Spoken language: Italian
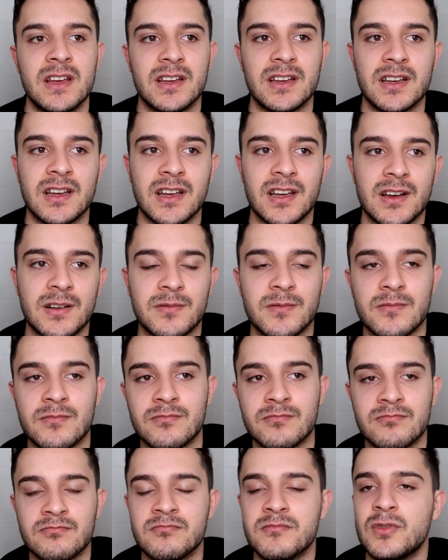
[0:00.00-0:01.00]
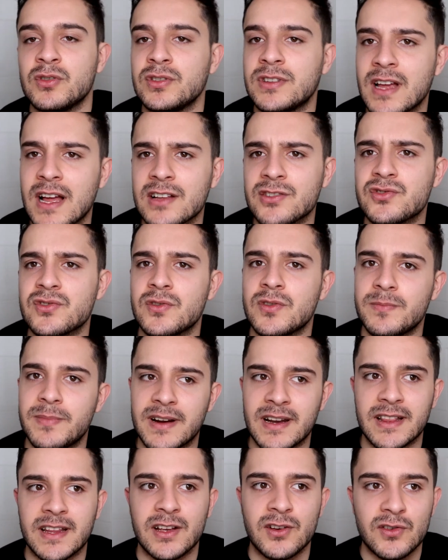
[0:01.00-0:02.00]
eh, un montaggio
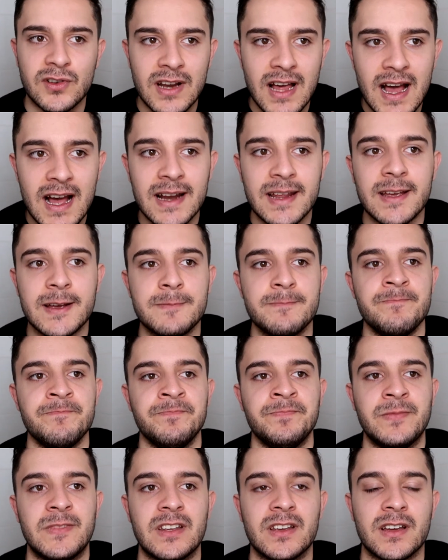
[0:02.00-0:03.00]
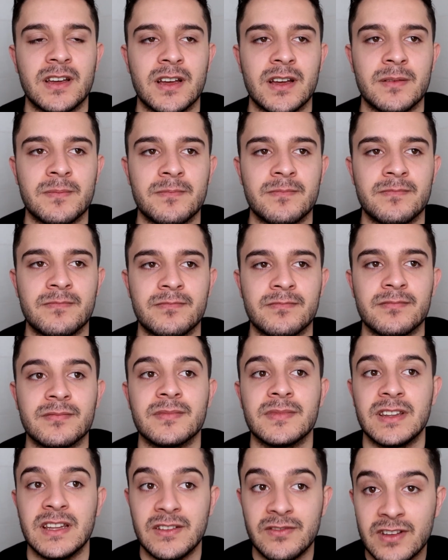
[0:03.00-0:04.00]
particolare,
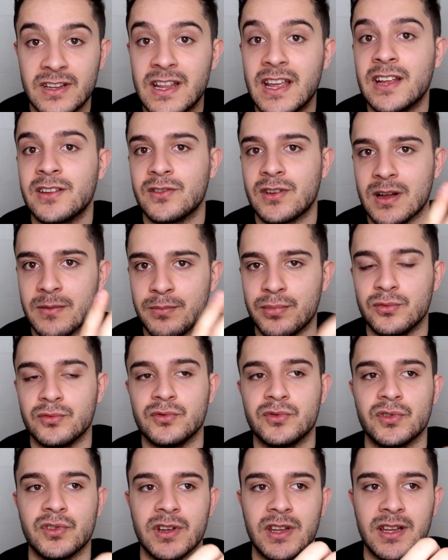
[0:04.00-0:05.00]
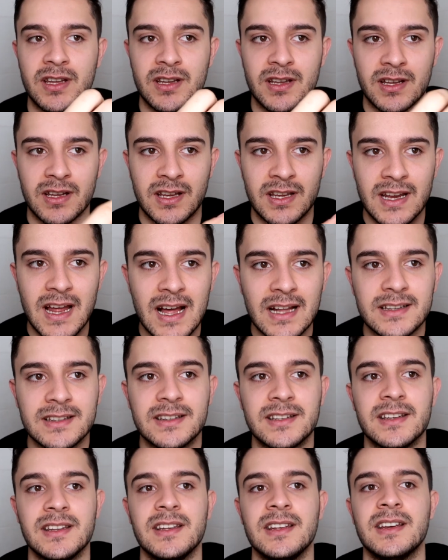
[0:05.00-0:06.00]
ehm, dividendola appunto in, in
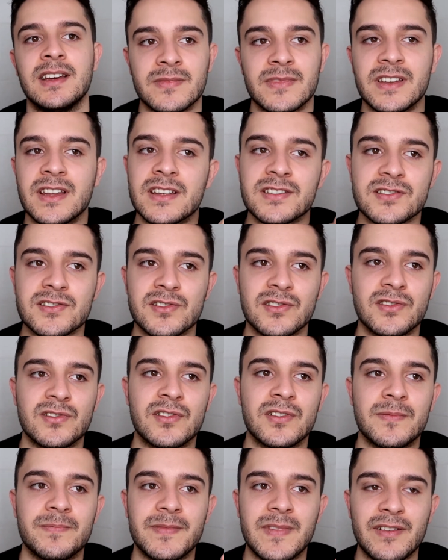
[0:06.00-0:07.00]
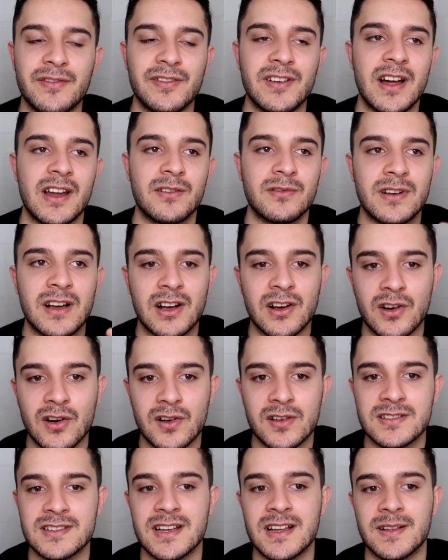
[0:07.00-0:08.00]
atti, riescono a fare una
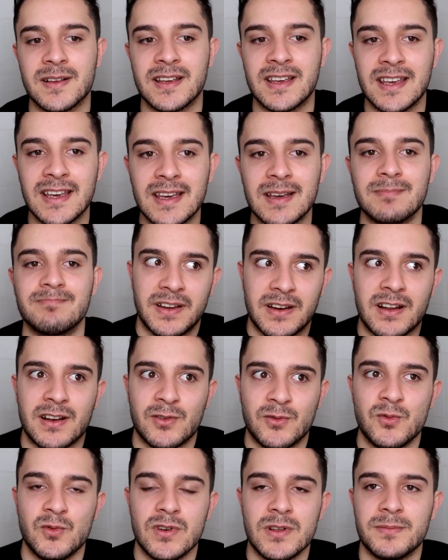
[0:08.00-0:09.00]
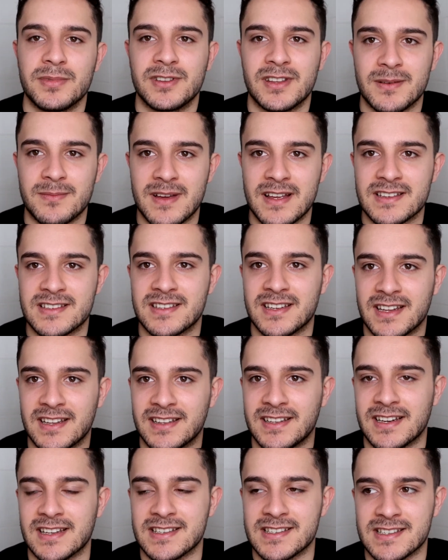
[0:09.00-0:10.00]
cosa che per alcuni potrebbe essere
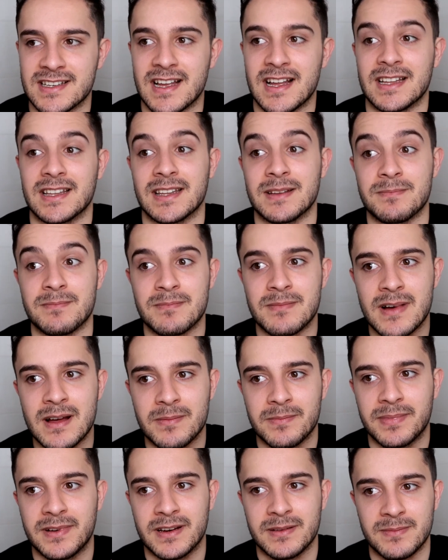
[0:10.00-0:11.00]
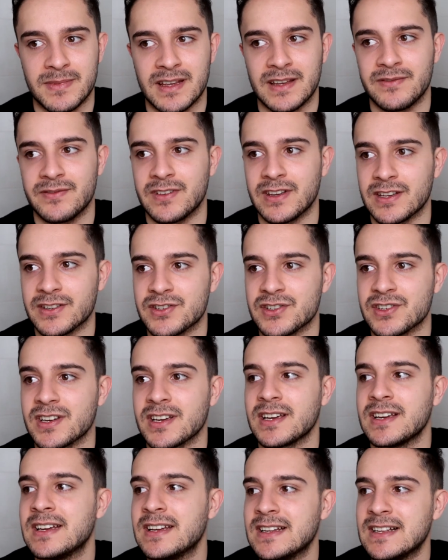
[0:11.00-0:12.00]
interessante, ma per me
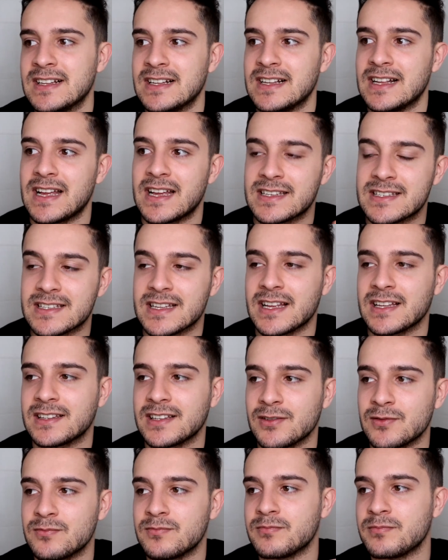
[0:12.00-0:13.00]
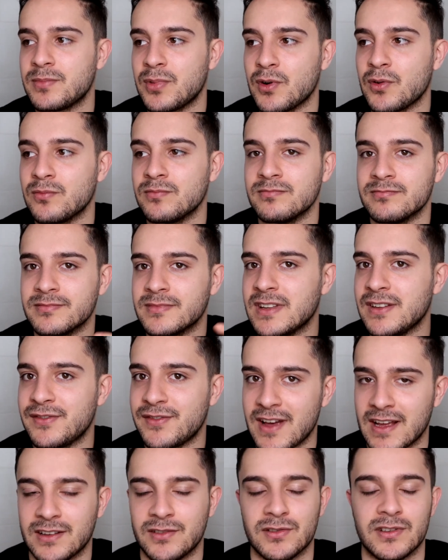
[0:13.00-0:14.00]
invece è stata un po' un
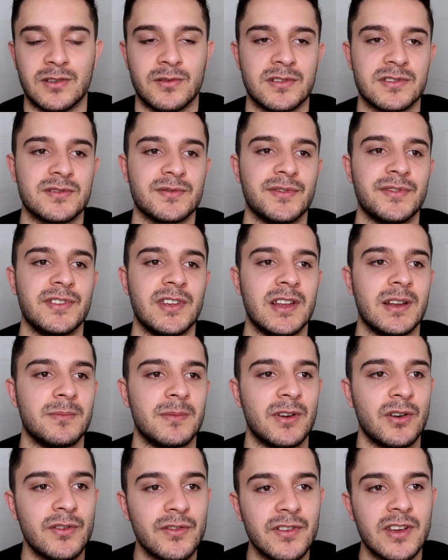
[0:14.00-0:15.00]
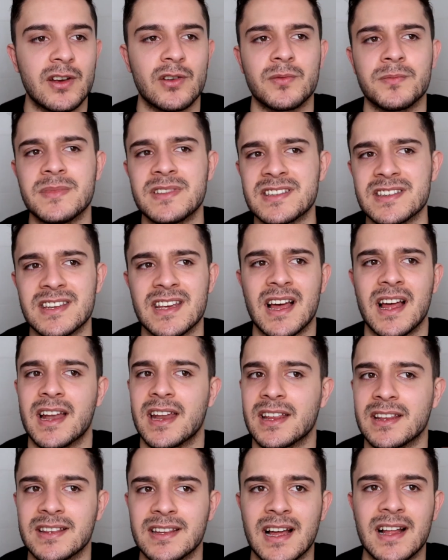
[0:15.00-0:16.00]
difetto di questo film, ovvero
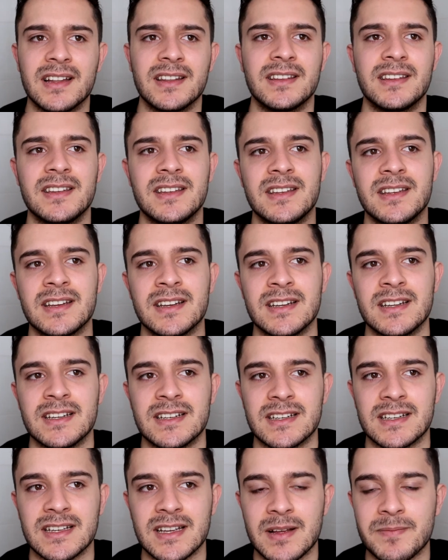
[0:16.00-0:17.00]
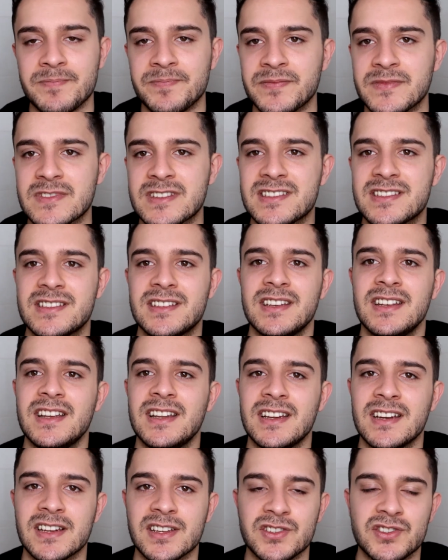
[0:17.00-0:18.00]
mischiare tanti tanti ehm,
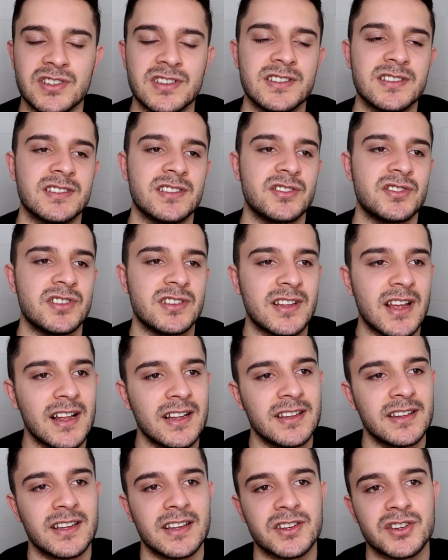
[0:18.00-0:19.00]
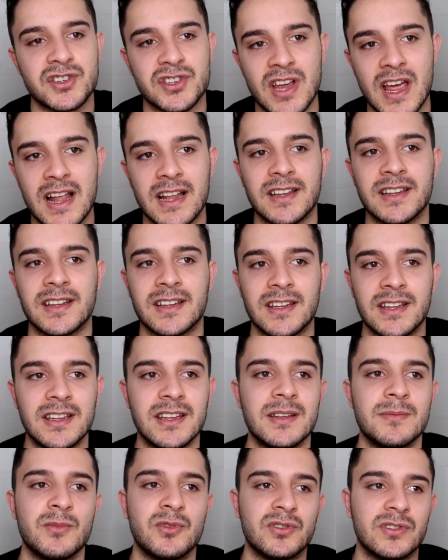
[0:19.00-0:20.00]
stili registici, tante scelte
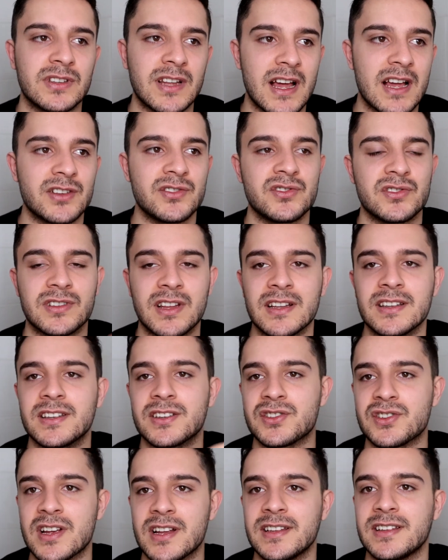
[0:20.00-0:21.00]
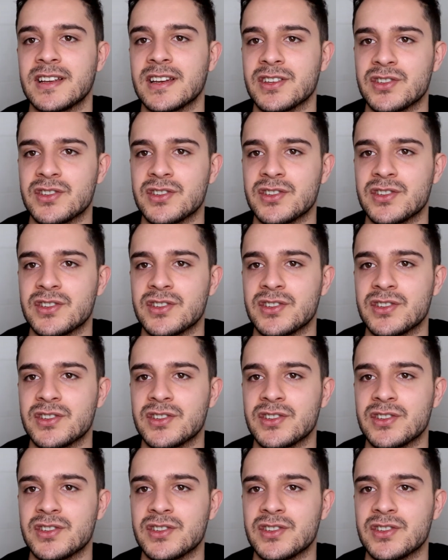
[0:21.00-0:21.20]
di montaggio, tante scelte